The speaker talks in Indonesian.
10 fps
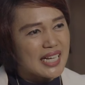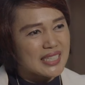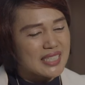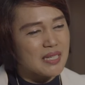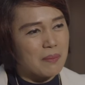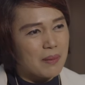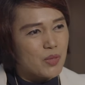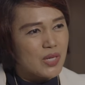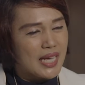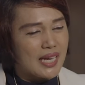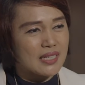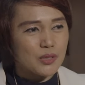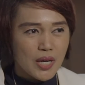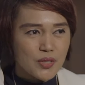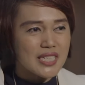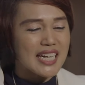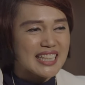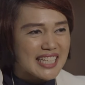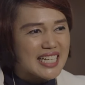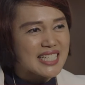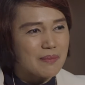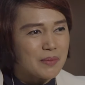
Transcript: atlet sepak bola itu harus senang biasa